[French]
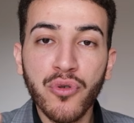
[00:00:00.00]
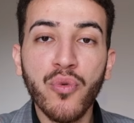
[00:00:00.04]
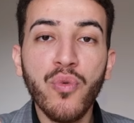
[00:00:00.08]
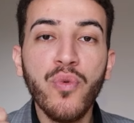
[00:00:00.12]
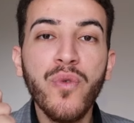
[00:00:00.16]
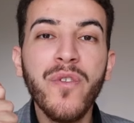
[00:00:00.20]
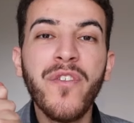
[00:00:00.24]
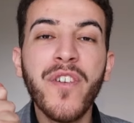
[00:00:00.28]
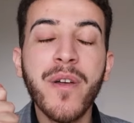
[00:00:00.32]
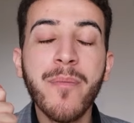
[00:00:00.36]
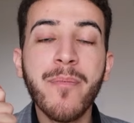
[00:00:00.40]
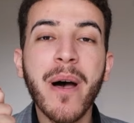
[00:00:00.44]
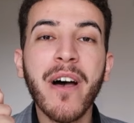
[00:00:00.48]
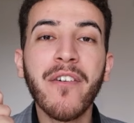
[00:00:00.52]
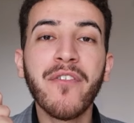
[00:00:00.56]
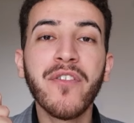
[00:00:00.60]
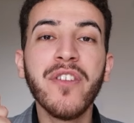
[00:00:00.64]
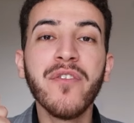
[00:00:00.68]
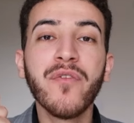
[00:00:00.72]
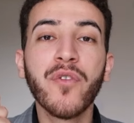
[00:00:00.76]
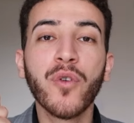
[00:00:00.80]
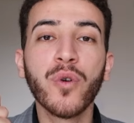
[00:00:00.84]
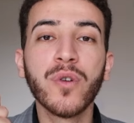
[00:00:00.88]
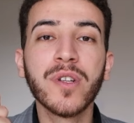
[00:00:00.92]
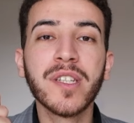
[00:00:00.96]
ne lui fais pas
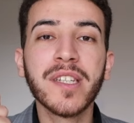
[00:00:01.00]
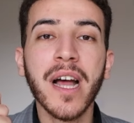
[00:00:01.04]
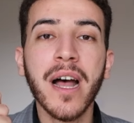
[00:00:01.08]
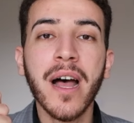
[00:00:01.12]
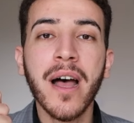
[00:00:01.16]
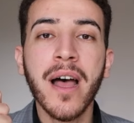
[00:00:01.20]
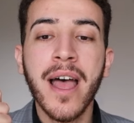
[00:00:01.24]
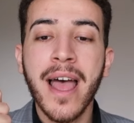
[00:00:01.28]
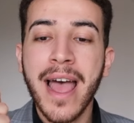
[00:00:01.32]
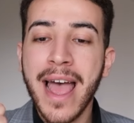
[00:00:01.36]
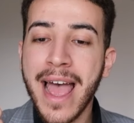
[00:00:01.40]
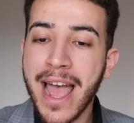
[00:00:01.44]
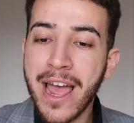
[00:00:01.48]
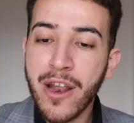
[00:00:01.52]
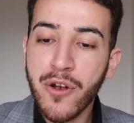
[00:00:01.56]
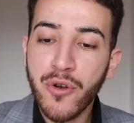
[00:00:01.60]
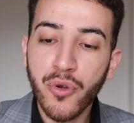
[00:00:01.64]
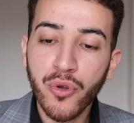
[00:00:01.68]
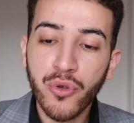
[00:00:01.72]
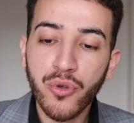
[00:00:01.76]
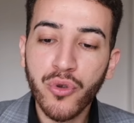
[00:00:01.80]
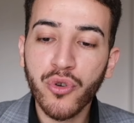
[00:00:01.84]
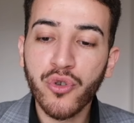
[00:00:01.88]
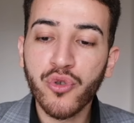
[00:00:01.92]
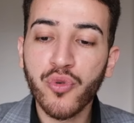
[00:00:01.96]
vivre ça, elle
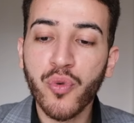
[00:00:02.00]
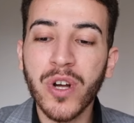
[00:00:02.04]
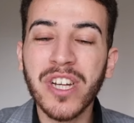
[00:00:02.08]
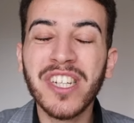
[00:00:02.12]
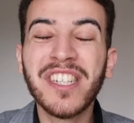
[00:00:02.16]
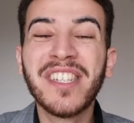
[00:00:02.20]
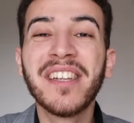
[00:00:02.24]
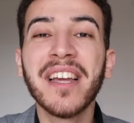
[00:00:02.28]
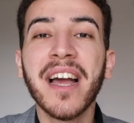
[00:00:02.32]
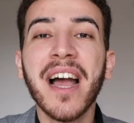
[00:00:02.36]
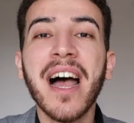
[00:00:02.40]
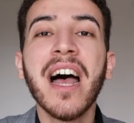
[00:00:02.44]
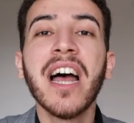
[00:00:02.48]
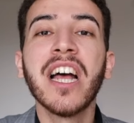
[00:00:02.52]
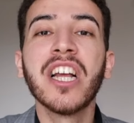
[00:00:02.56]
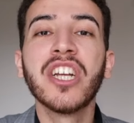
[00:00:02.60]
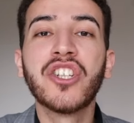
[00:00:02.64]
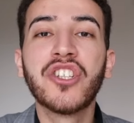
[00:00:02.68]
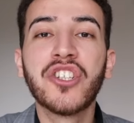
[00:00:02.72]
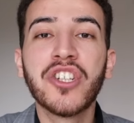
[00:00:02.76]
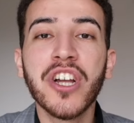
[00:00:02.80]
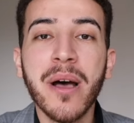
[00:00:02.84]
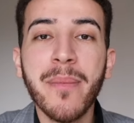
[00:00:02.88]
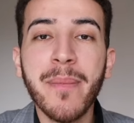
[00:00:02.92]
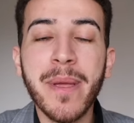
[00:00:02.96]
ne te choisira
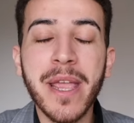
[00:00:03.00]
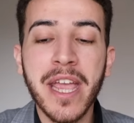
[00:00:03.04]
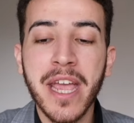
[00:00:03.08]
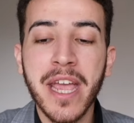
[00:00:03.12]
jamais.